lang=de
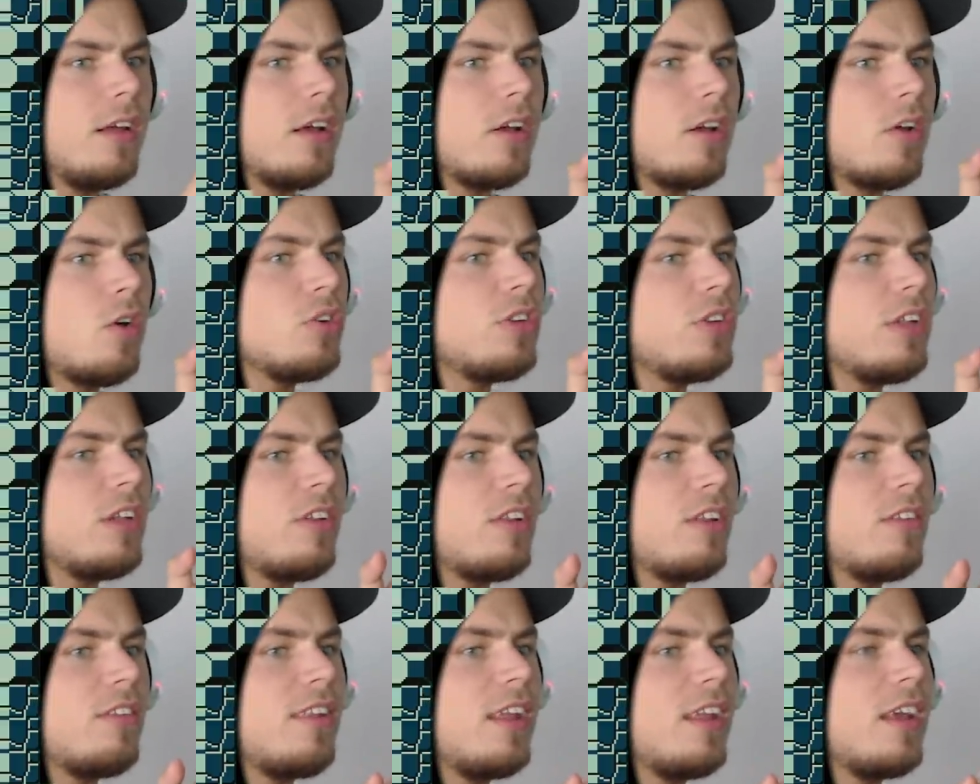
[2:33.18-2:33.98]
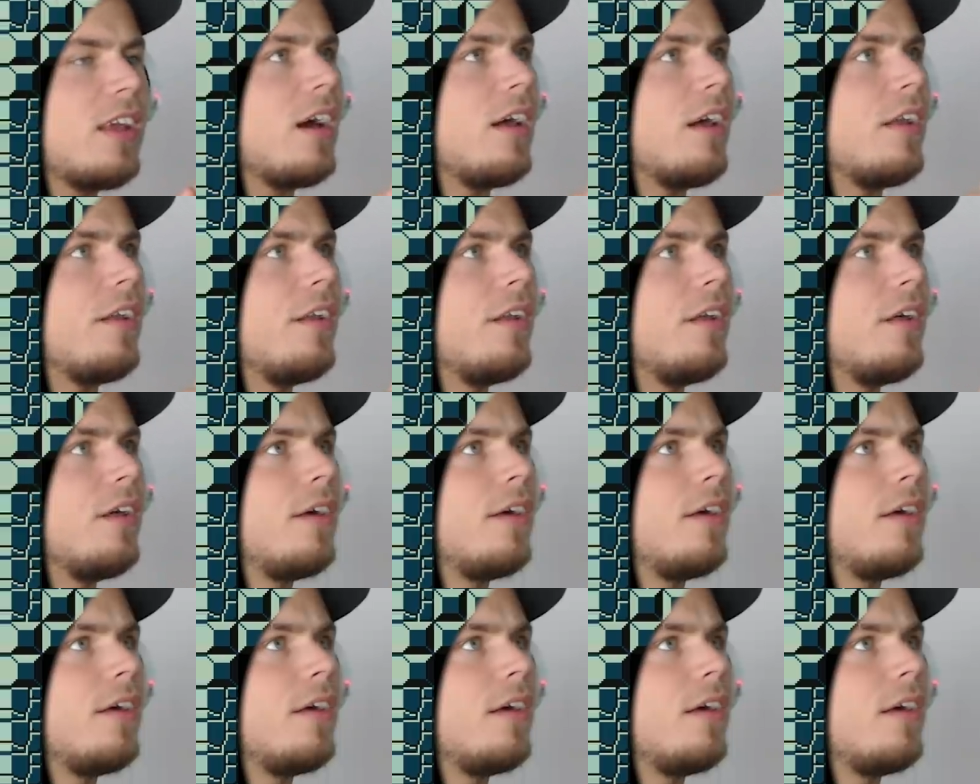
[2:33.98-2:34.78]
guckt euch den Stick an.
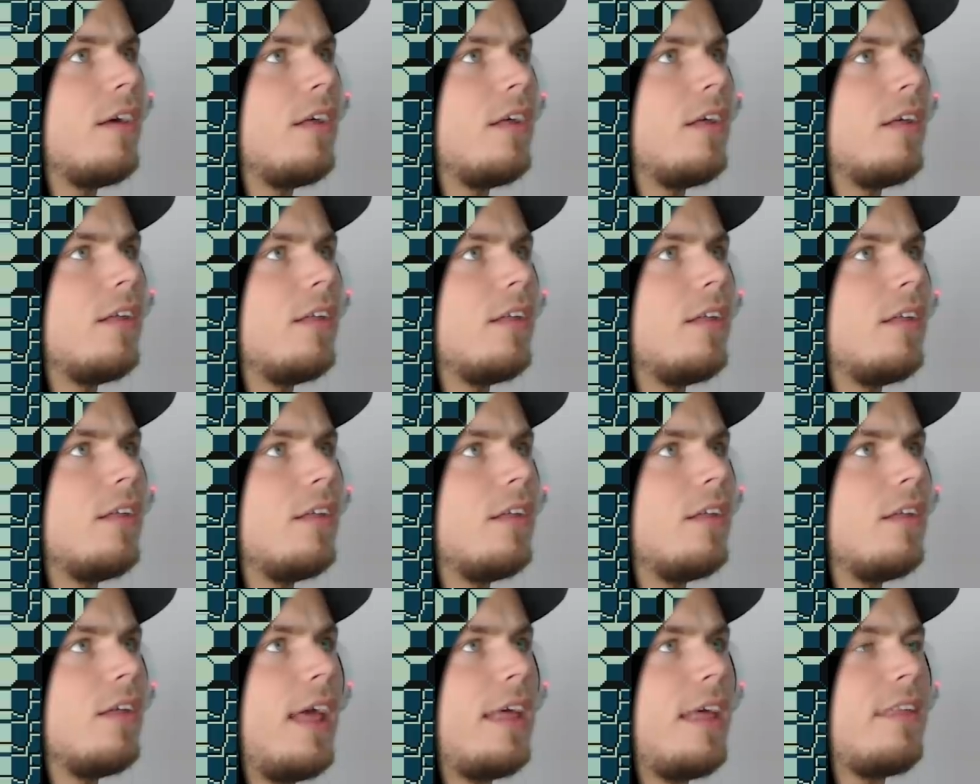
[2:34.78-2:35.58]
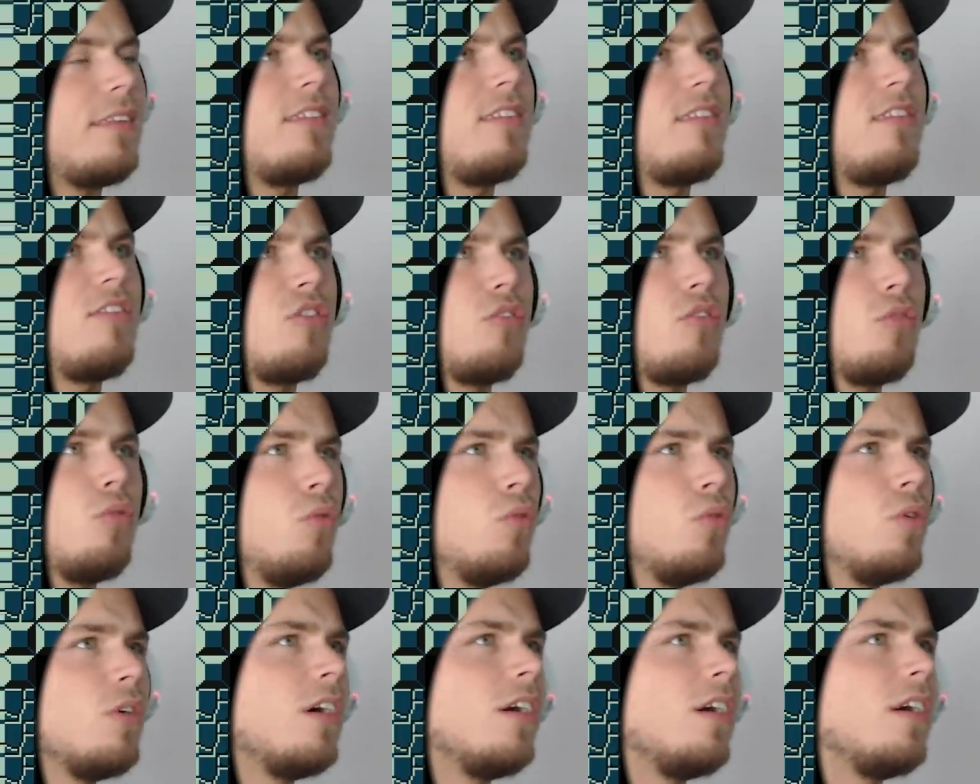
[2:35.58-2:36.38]
Es ist
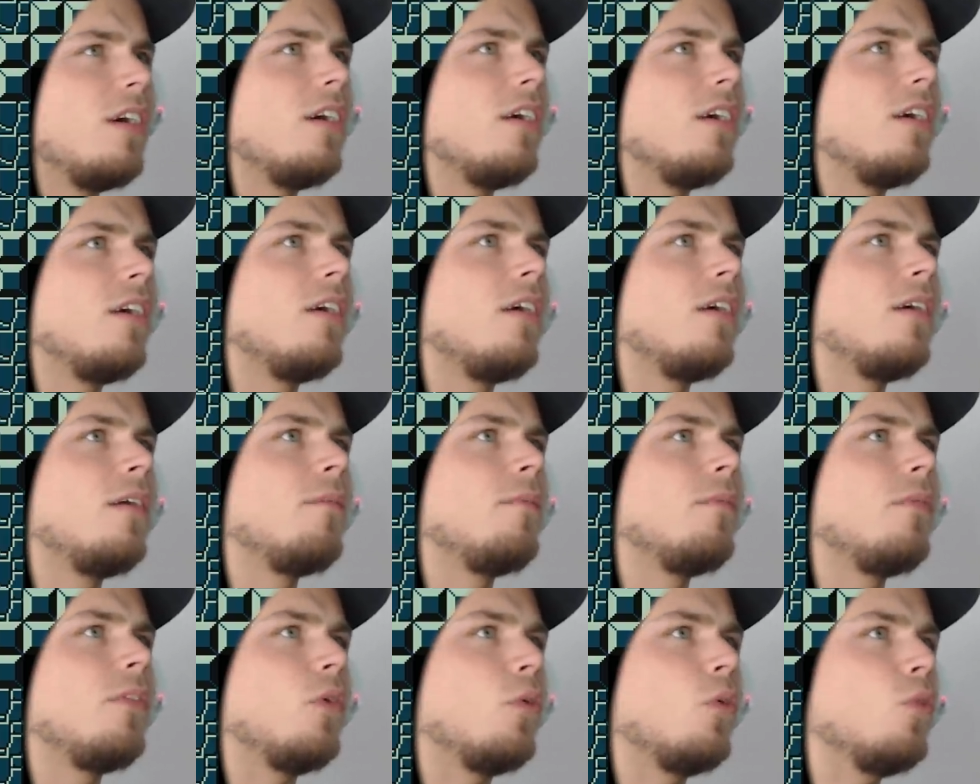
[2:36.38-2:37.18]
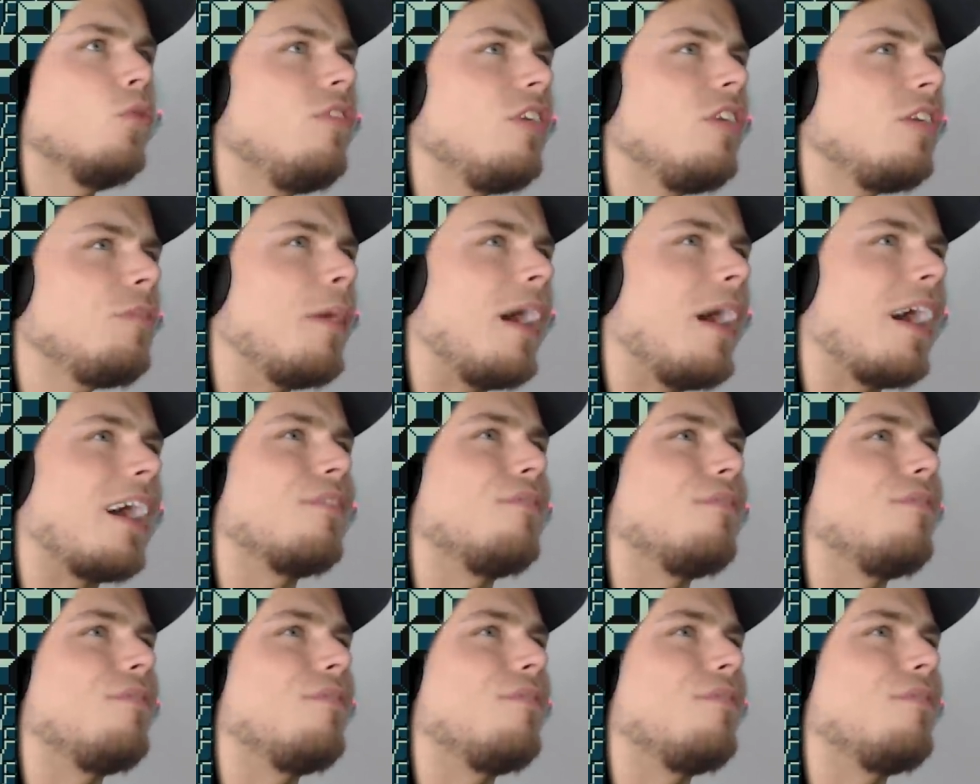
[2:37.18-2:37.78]
zu. Eine unsichtbare